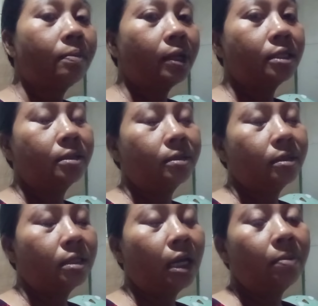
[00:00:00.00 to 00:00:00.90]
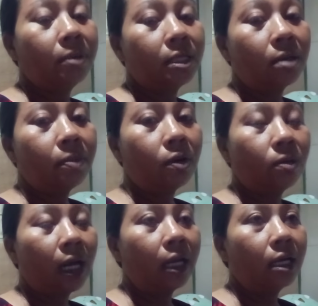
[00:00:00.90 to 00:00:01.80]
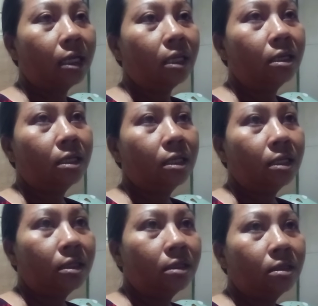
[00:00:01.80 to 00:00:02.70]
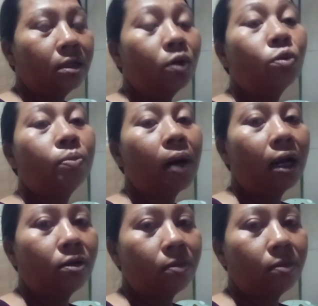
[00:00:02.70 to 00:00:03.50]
pas dia bisa baru lahir ki lupa no